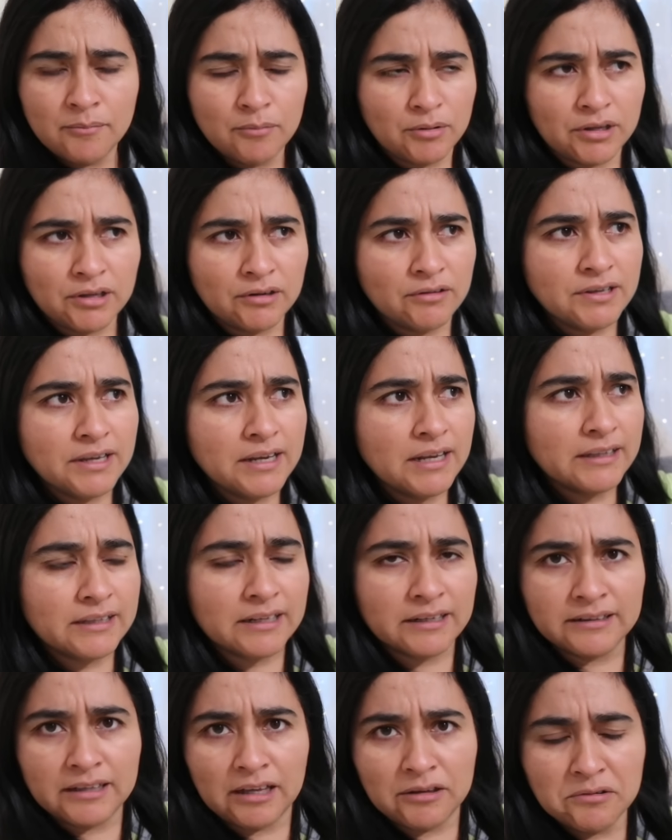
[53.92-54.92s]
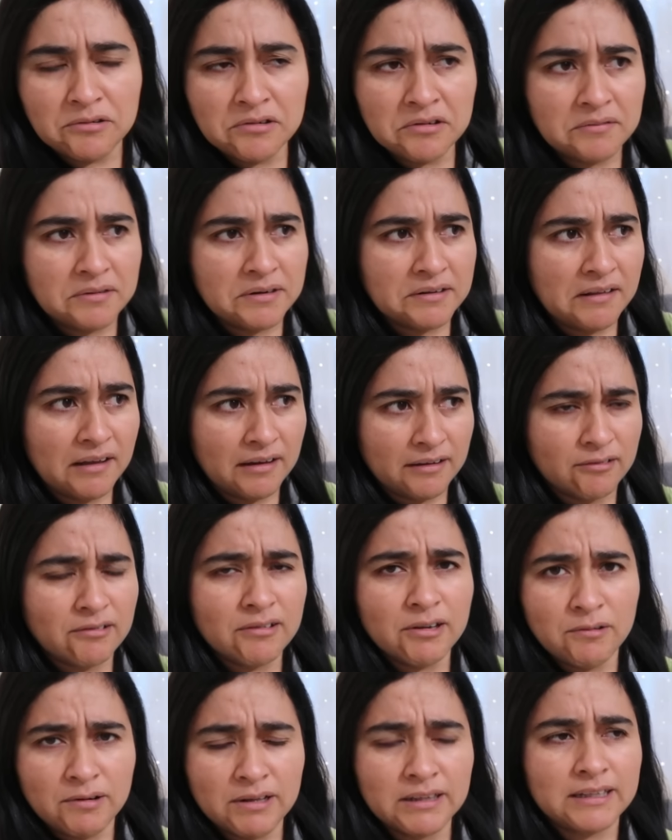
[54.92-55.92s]
porque no llega el 31, ¿verdad? Creo
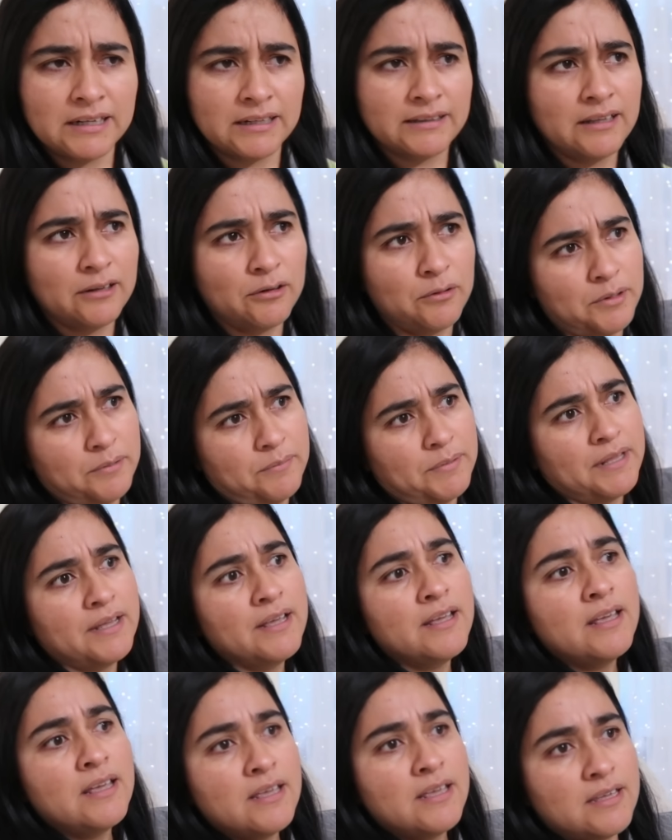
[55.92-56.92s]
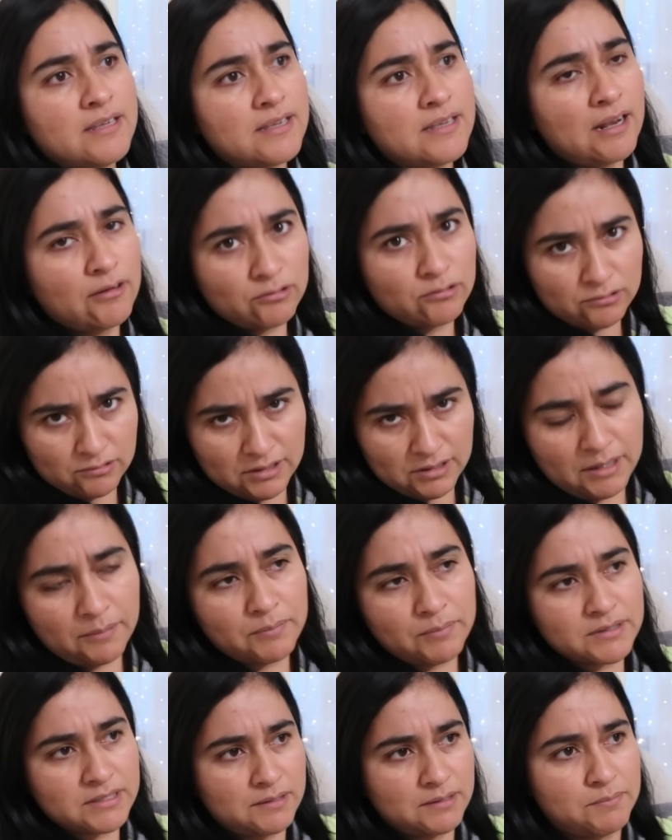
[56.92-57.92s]
que fue el 30 de noviembre. Y ya el otro
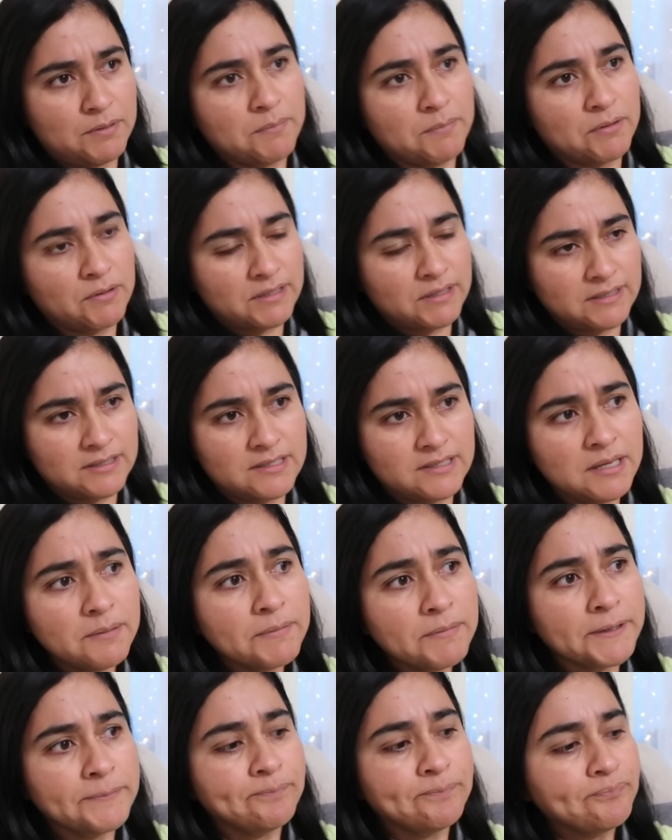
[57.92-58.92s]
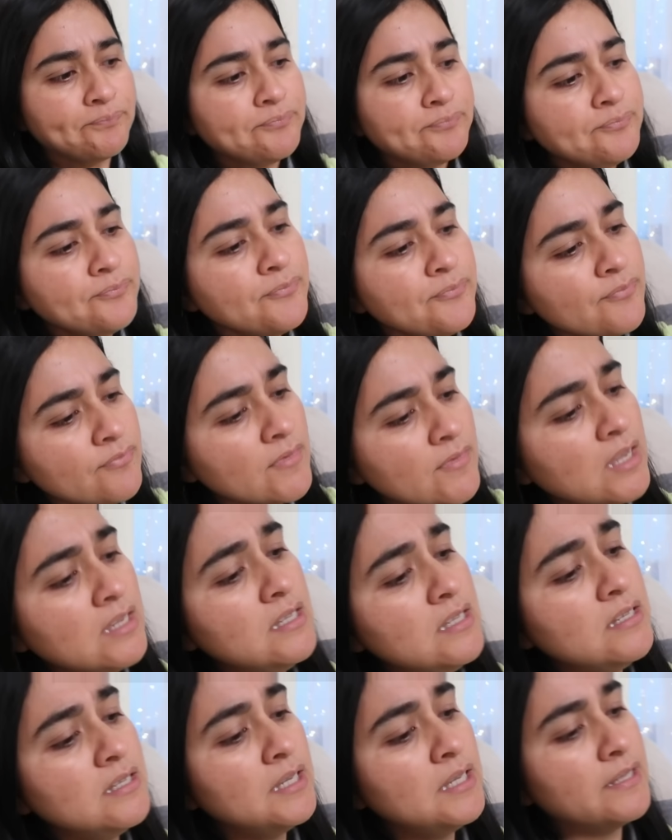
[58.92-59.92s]
día pues es primero de diciembre.
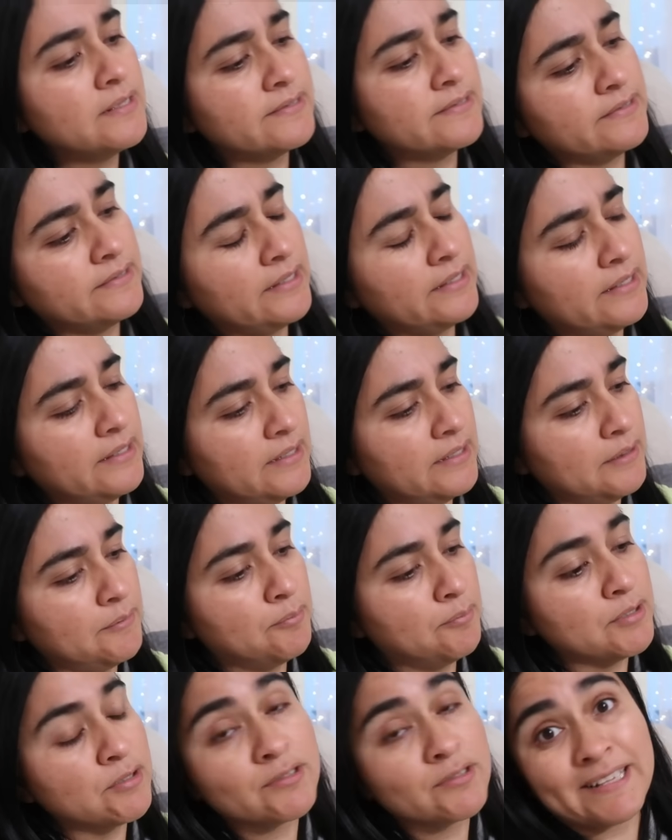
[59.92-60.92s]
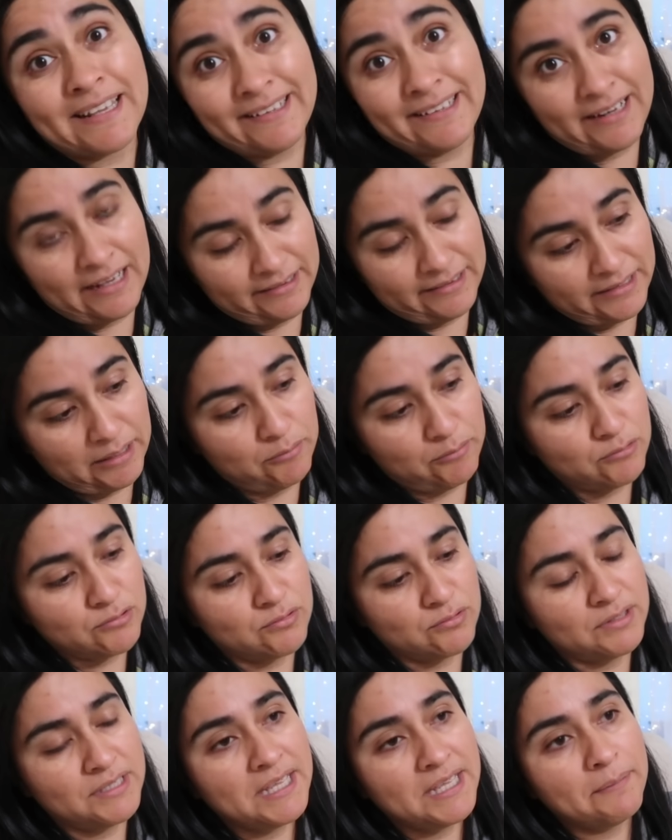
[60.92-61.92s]
Y este, pues nos
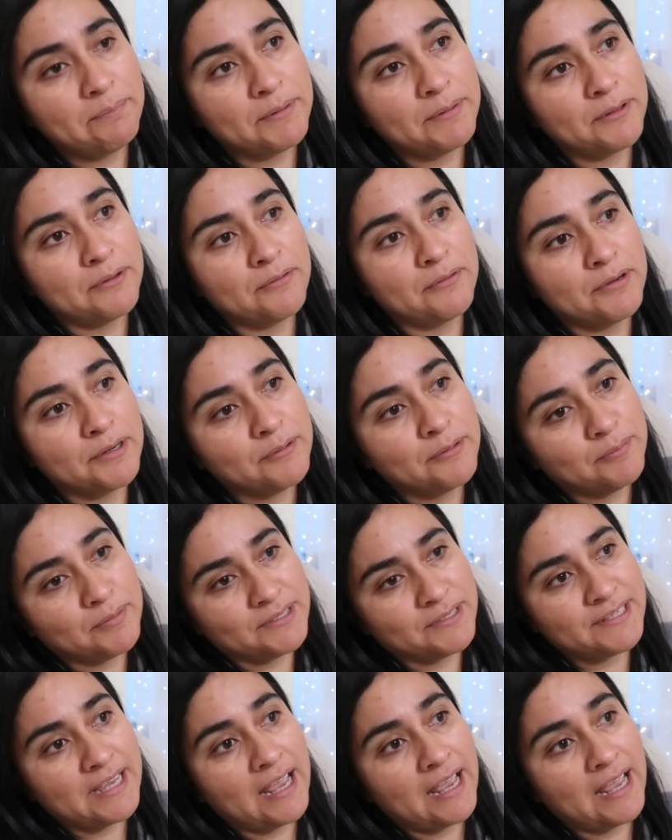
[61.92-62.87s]
adelantamos un día, pero bueno, pues